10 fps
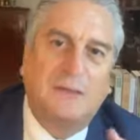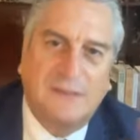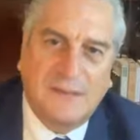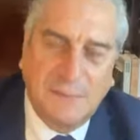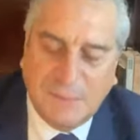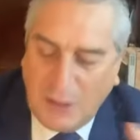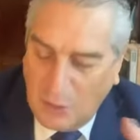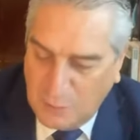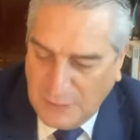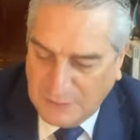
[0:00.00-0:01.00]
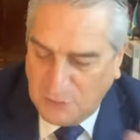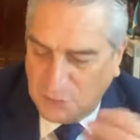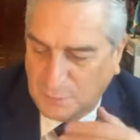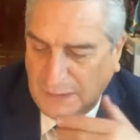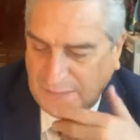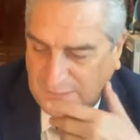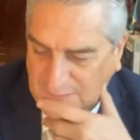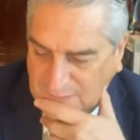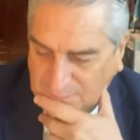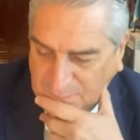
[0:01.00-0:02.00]
ya está aceptado por las dos
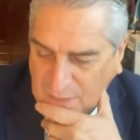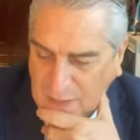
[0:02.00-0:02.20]
partes.